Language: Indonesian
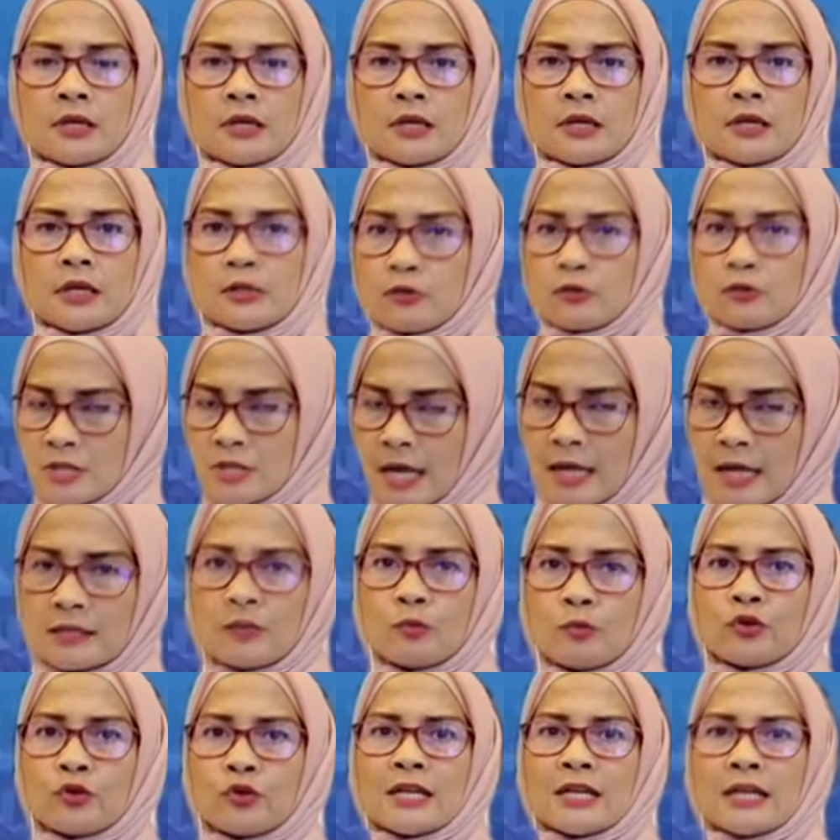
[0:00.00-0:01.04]
Oke. Okay. Itu
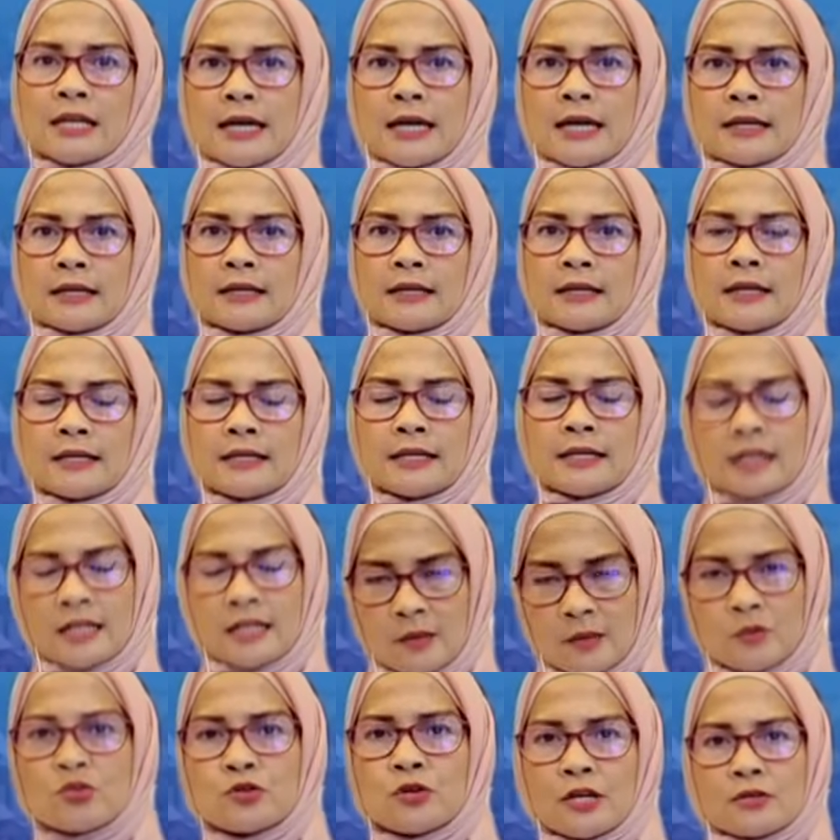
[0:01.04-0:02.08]
sangat dimungkinkan.
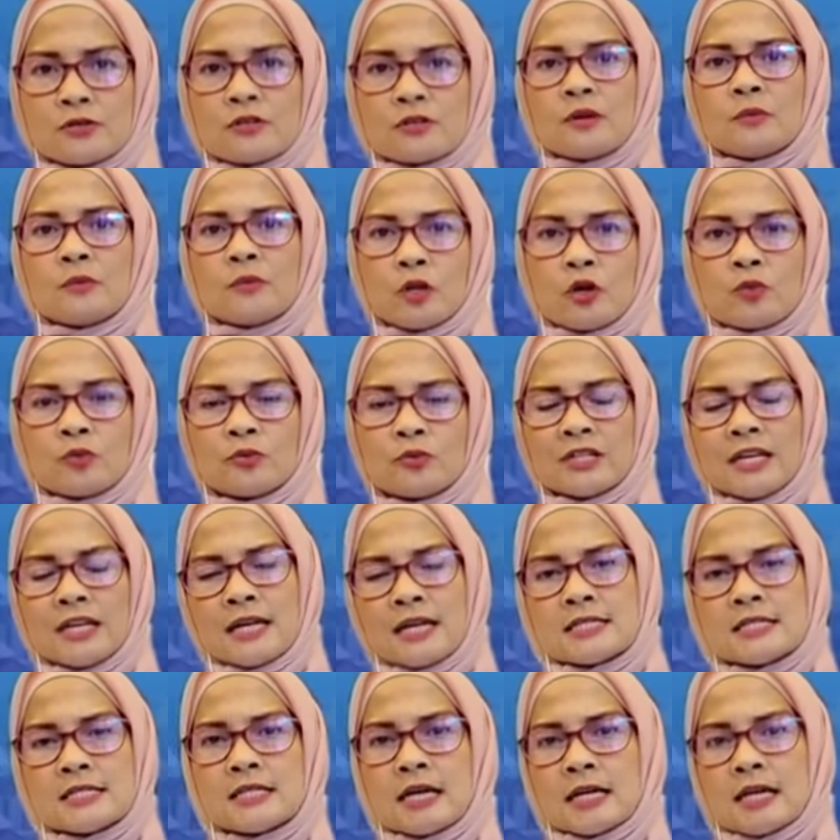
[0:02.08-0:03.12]
Dan kami juga sudah
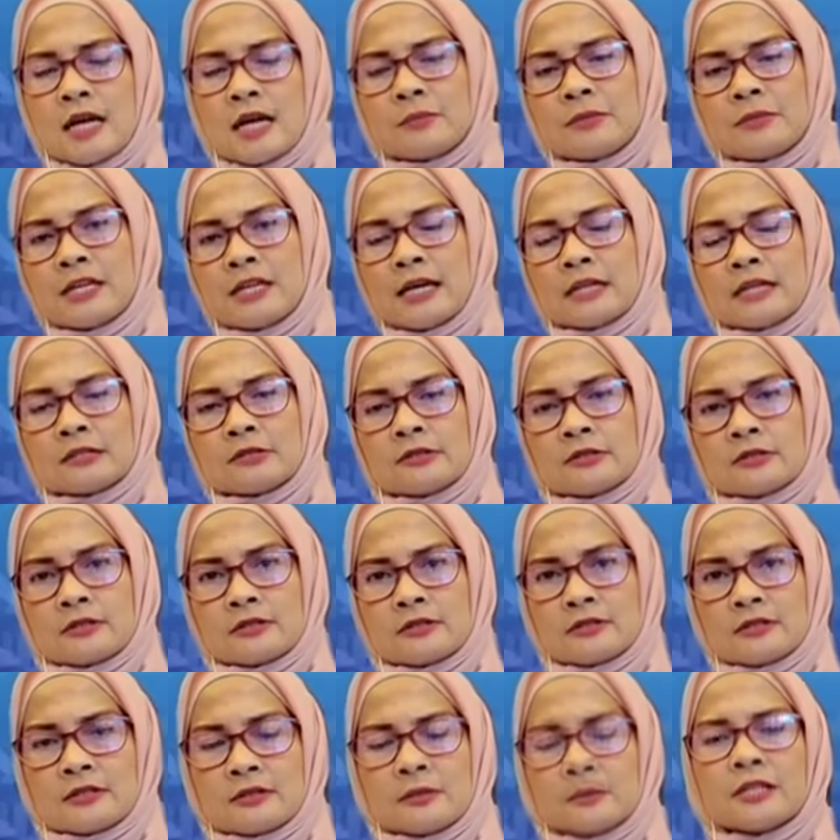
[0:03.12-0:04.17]
berkomunikasi dengan
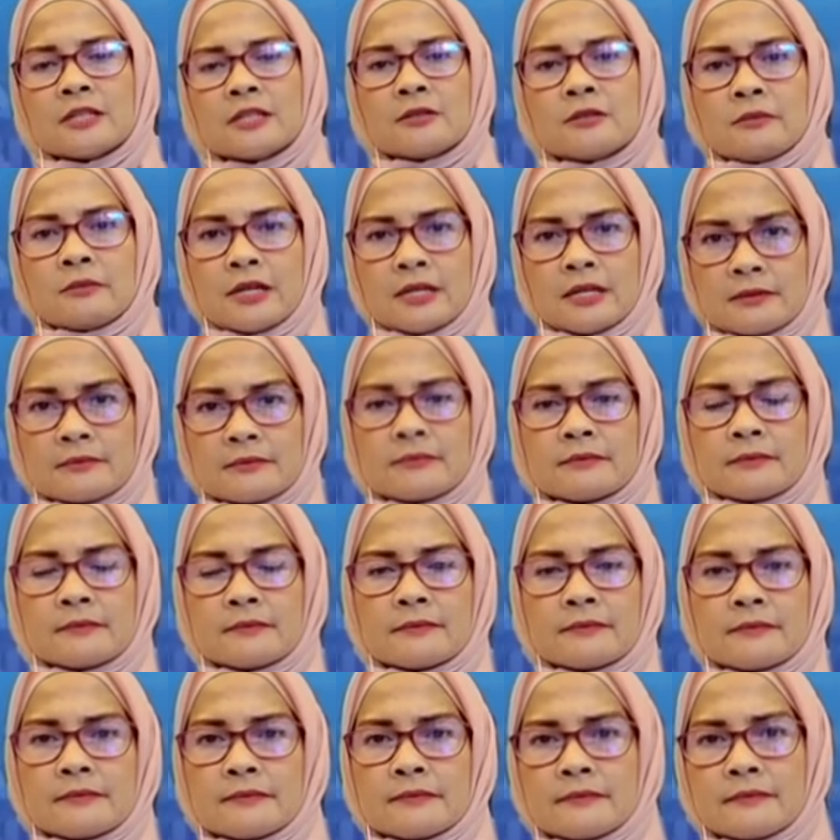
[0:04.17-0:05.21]
aplikator. Oke. Okay. Oke.
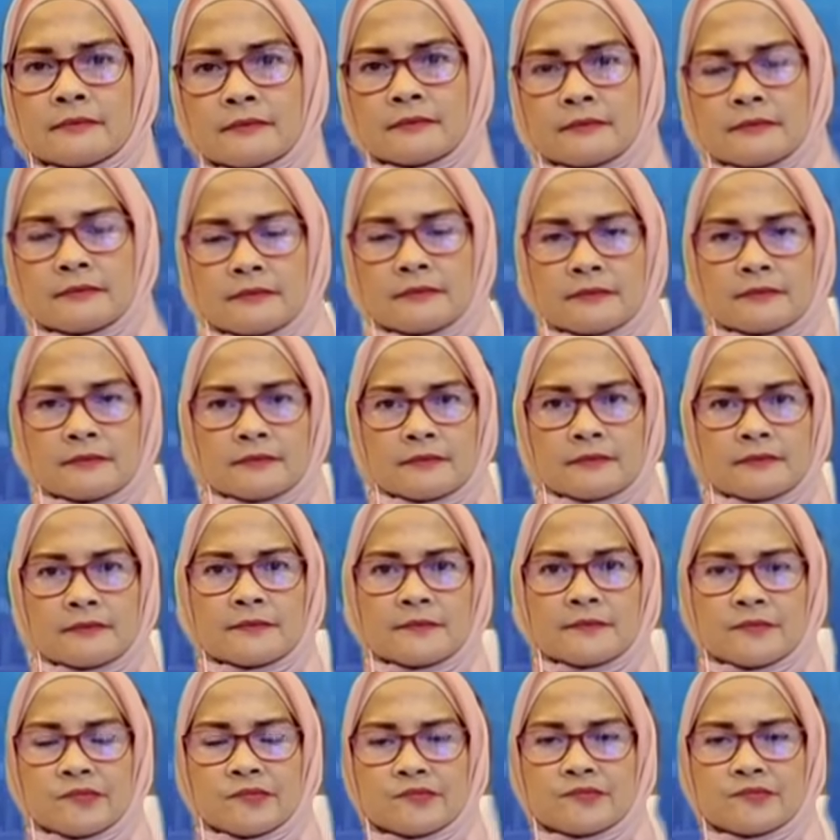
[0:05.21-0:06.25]
Okay. Terakhir Bu
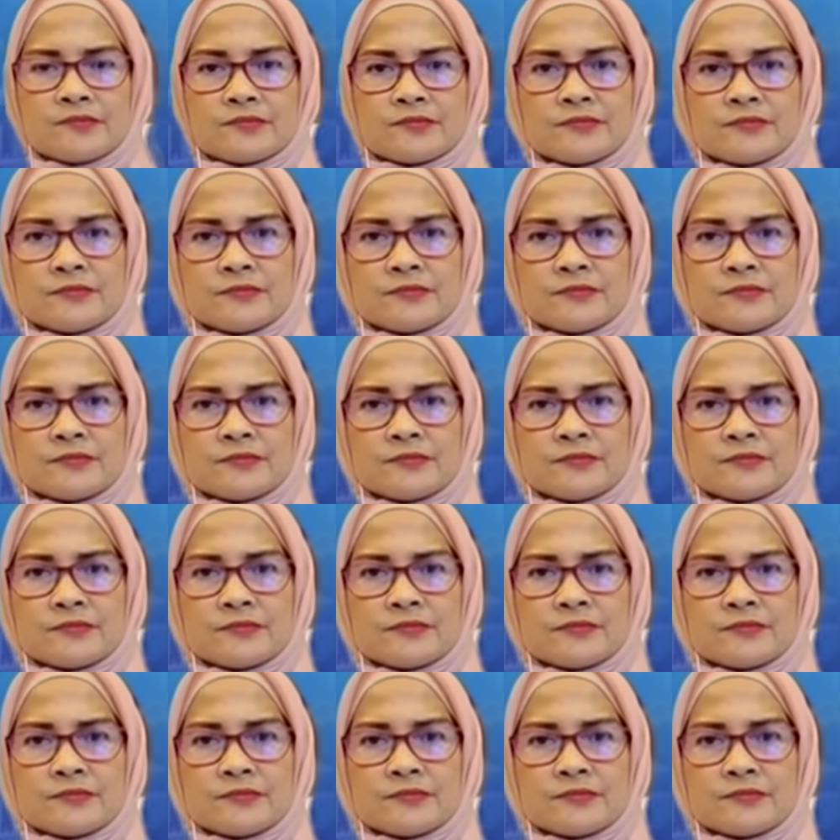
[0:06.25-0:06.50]
Adita, apakah